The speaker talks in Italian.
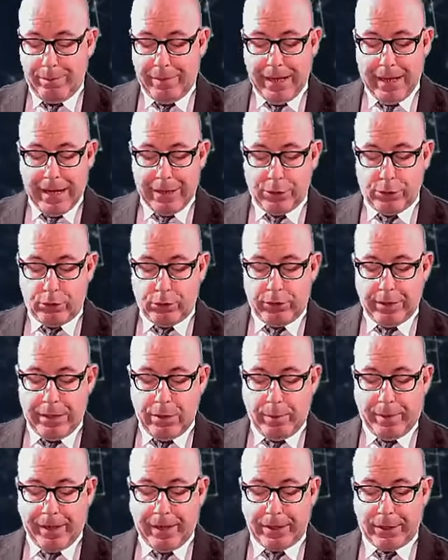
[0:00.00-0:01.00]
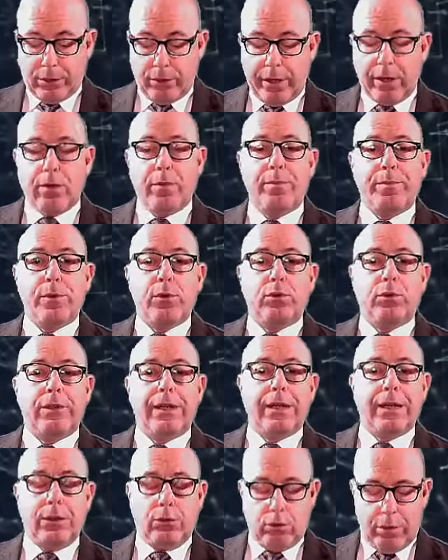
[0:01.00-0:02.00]
bilancio delle operazioni
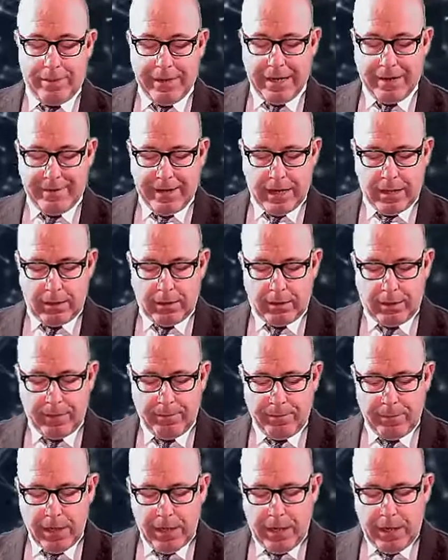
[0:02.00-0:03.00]
compiute nel 2020.